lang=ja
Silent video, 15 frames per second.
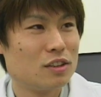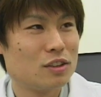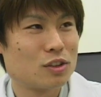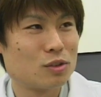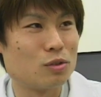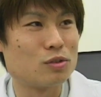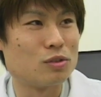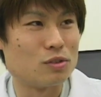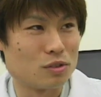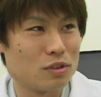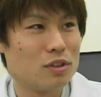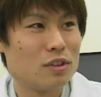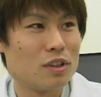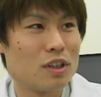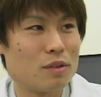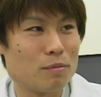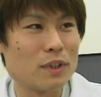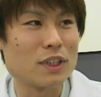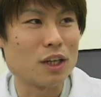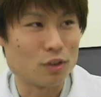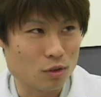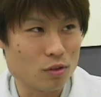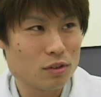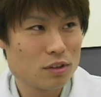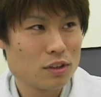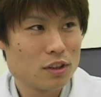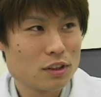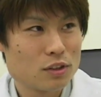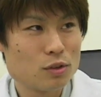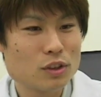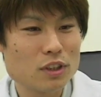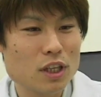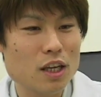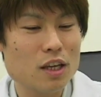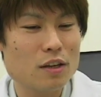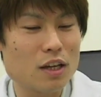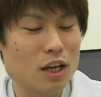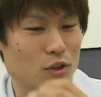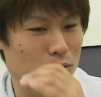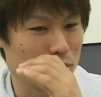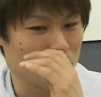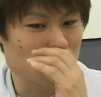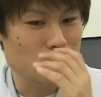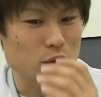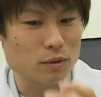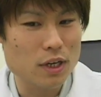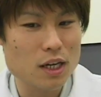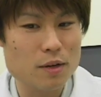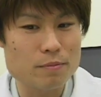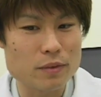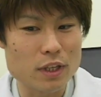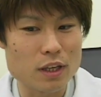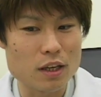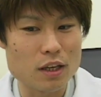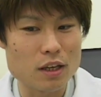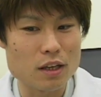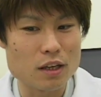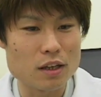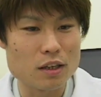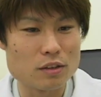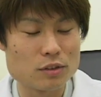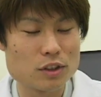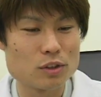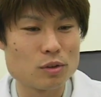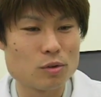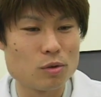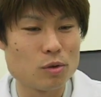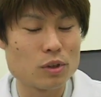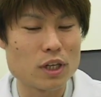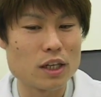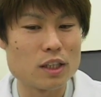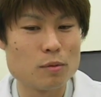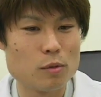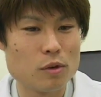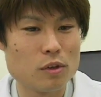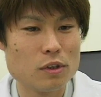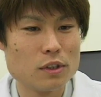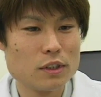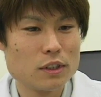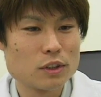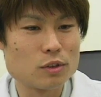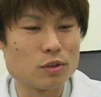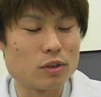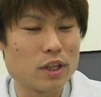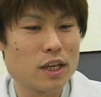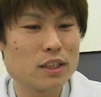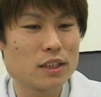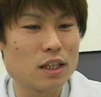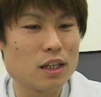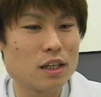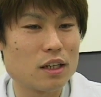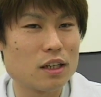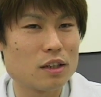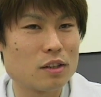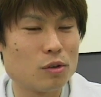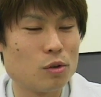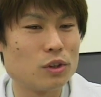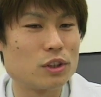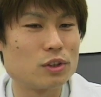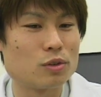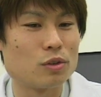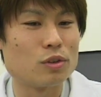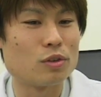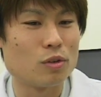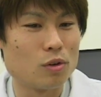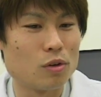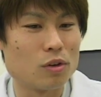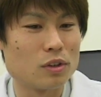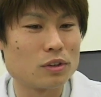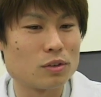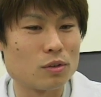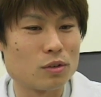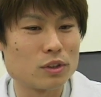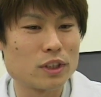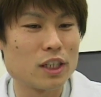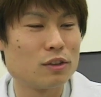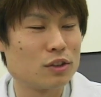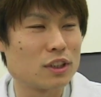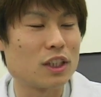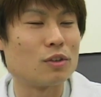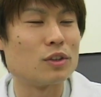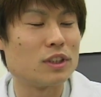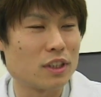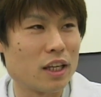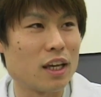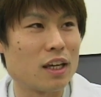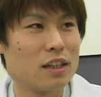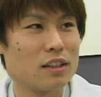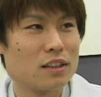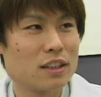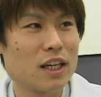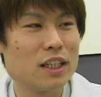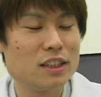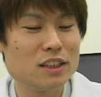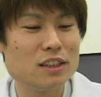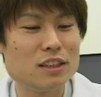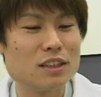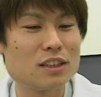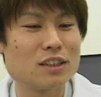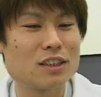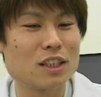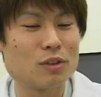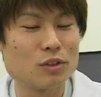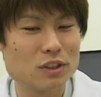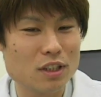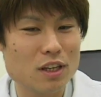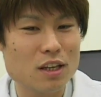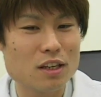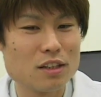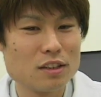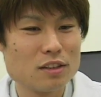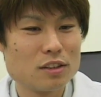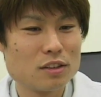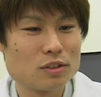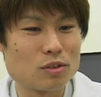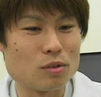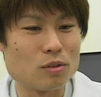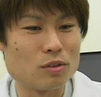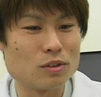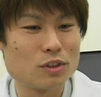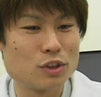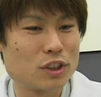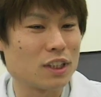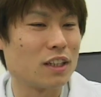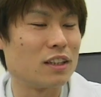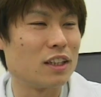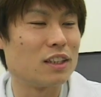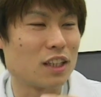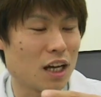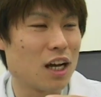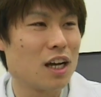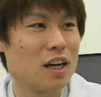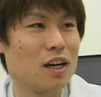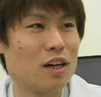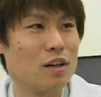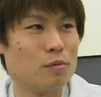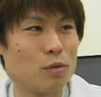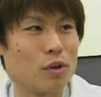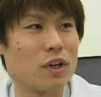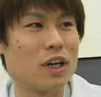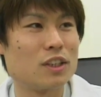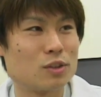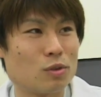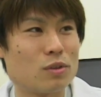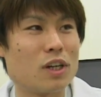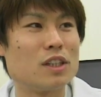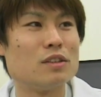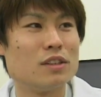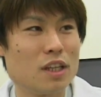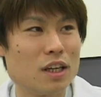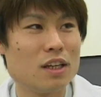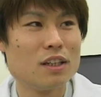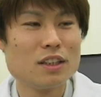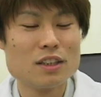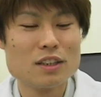すごくまずあるとそしてあともう一つは、えー、うちの校内でもそのレーザー工軸というのをその先駆者として第一人者としてその培ってきたものがすごくあるんで